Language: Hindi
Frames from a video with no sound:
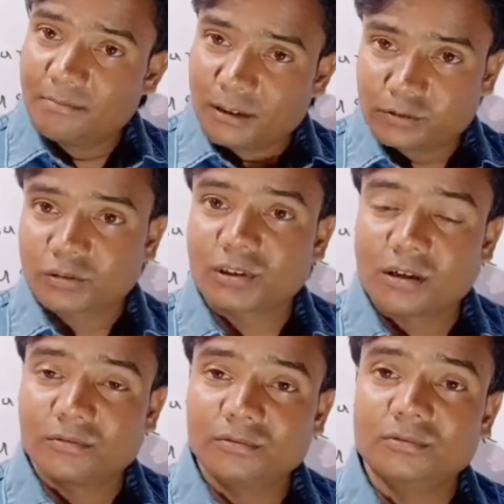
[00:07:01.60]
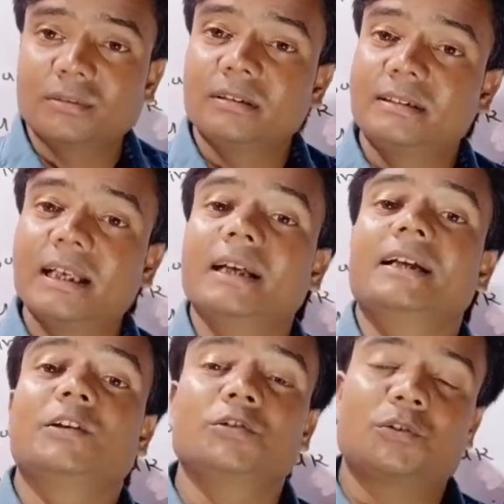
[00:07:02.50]
मैं सोचता हूँ कि दे
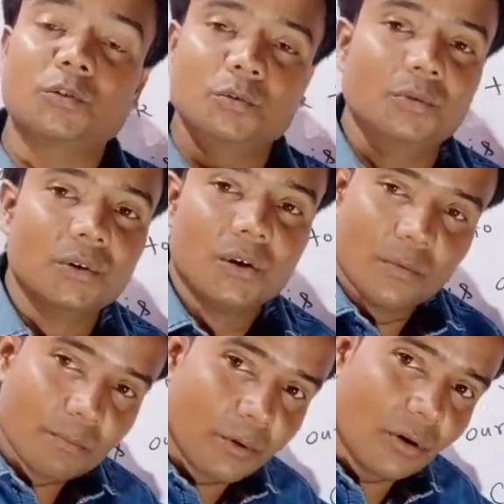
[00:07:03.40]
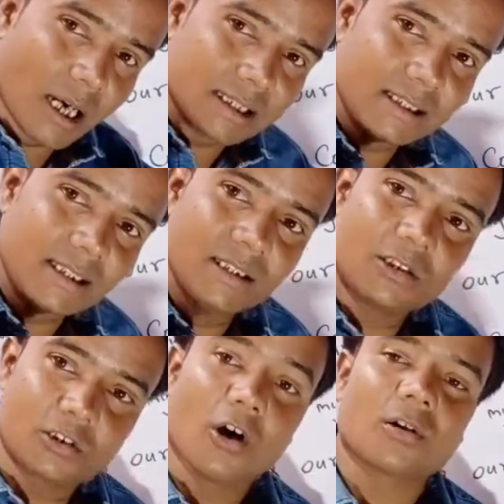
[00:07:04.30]
इज टू वो आदि थी
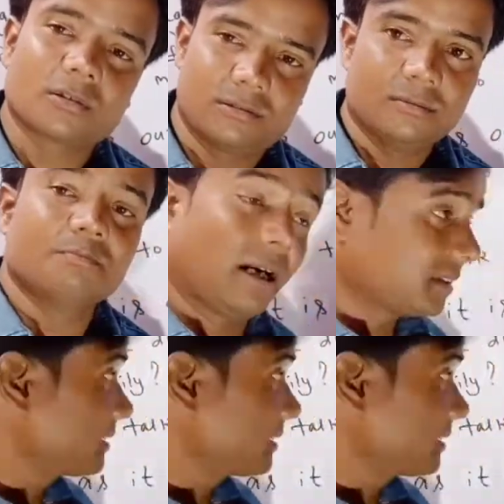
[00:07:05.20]
टॉक बात